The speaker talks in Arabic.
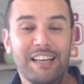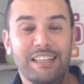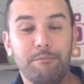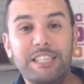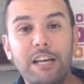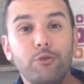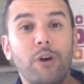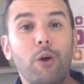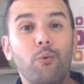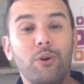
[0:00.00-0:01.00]
بدأت
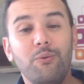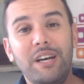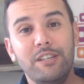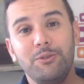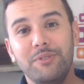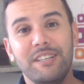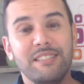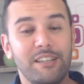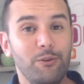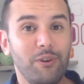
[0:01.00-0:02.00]
أول واحد
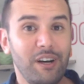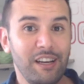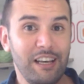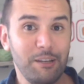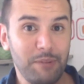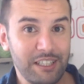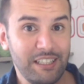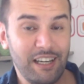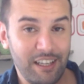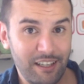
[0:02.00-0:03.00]
يدرس اللغة
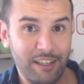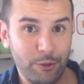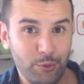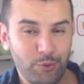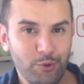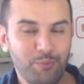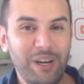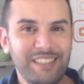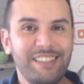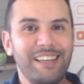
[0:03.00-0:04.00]
الألمانية على اليوتيوب
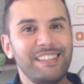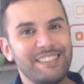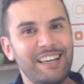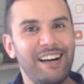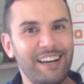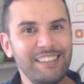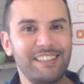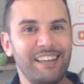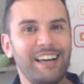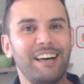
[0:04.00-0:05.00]
بعد ذلك جاء
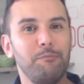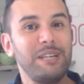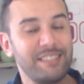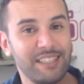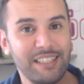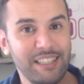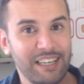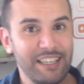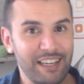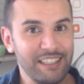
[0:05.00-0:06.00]
أيضا أخ مصري
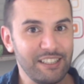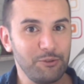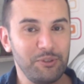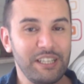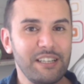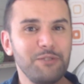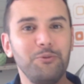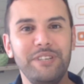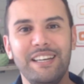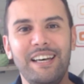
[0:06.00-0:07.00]
كان أيضا يدرس
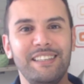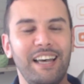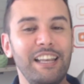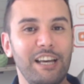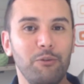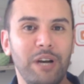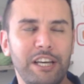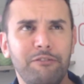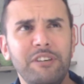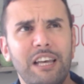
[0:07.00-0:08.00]
كنا نحن
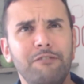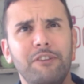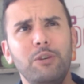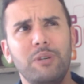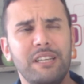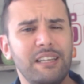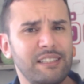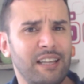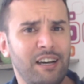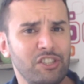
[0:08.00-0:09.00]
الأوائل في
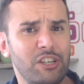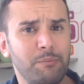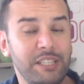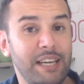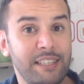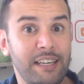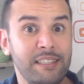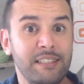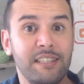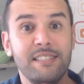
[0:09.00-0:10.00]
2013 بدأت
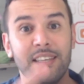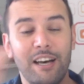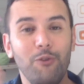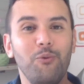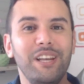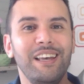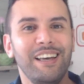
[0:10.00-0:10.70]
التدريس كأول